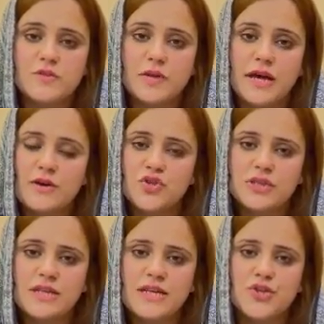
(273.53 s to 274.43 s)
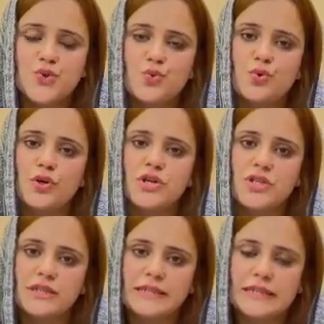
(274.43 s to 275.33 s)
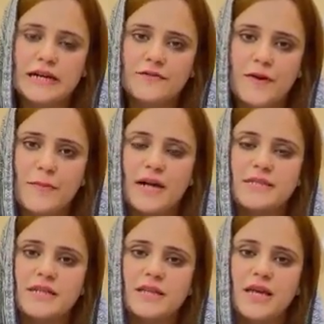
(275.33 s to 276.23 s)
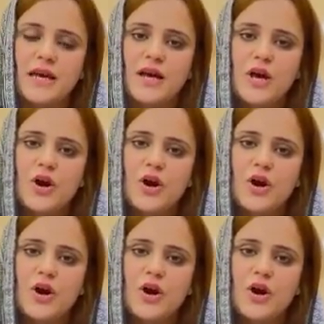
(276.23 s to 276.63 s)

बनाए और जितने झूठ और जितनी तारीफें बांध सकते हैं